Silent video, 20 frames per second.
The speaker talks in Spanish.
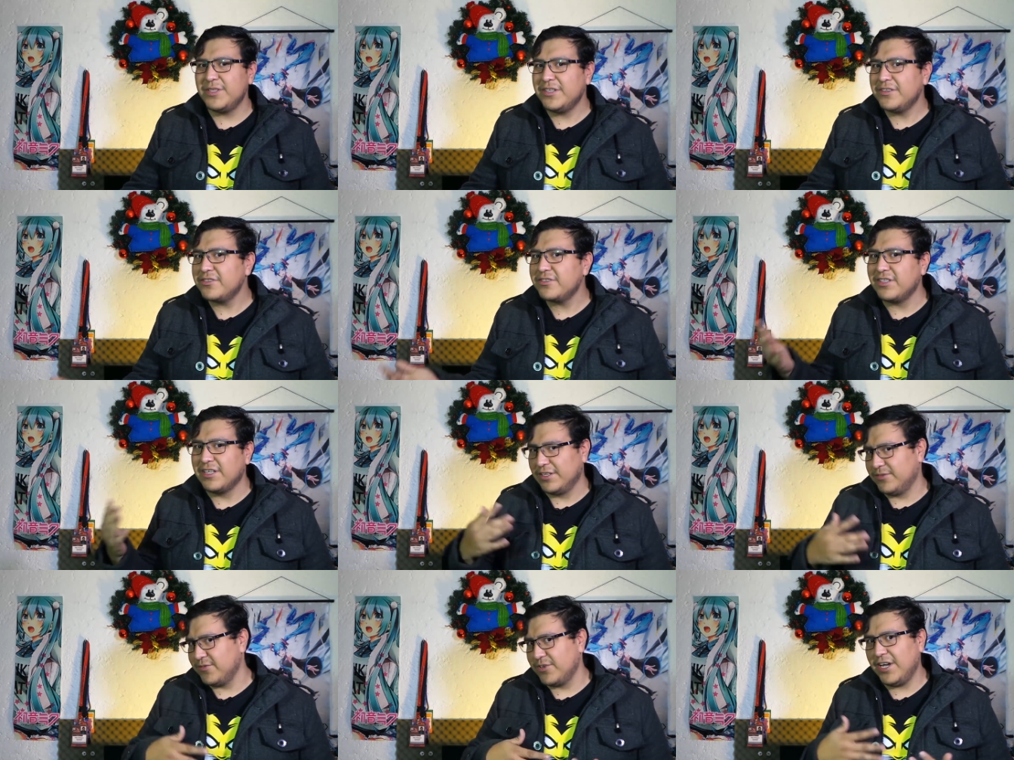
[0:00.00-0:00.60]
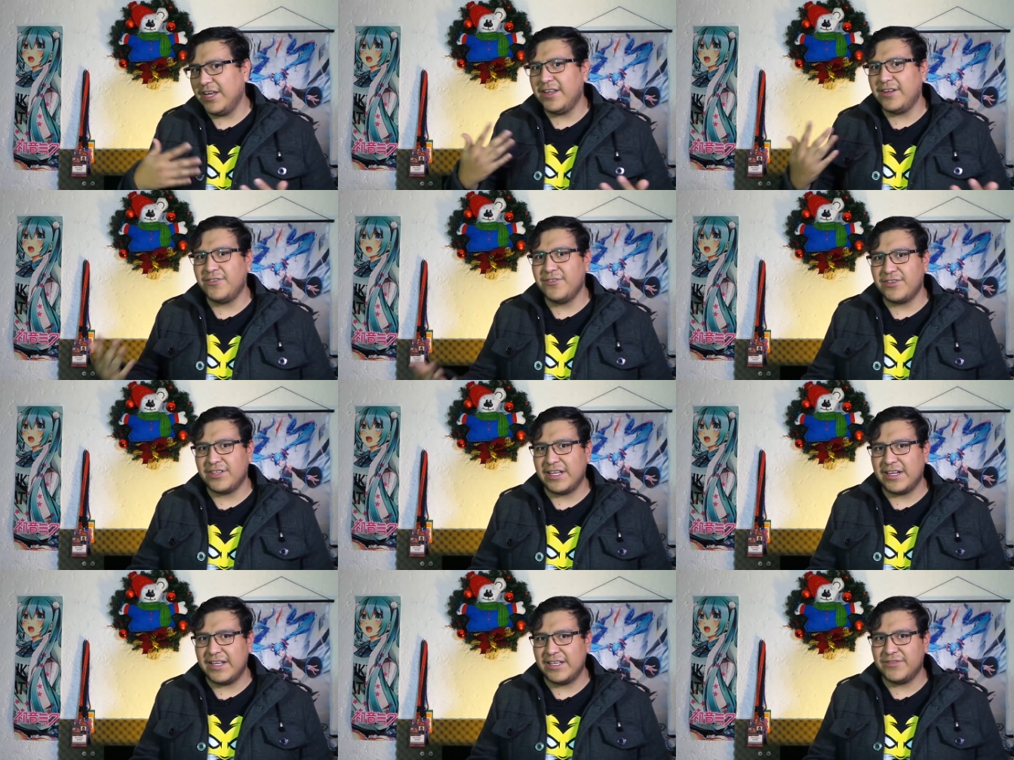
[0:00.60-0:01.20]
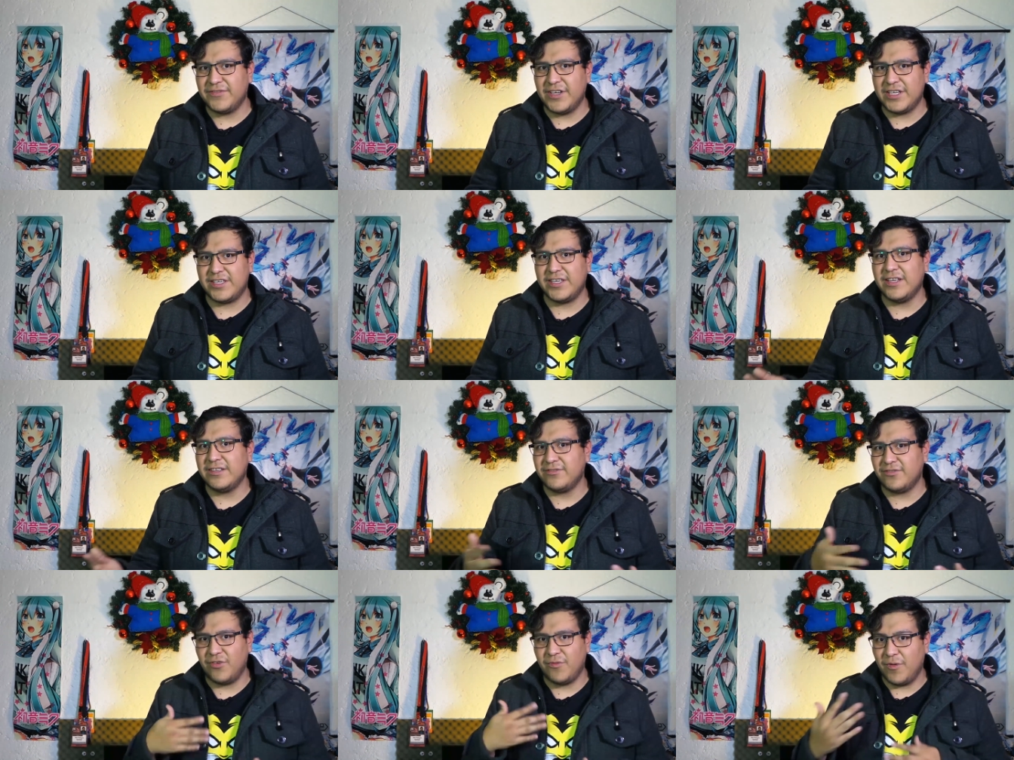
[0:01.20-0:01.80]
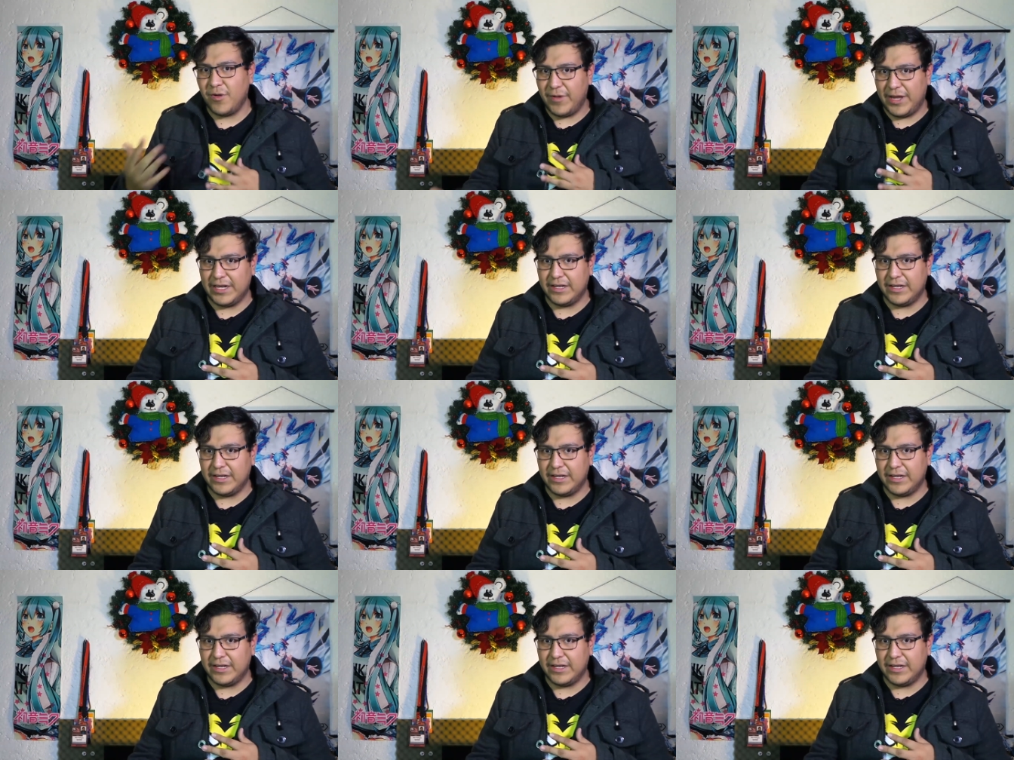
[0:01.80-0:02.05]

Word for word: videos les voy a recordar las fechas como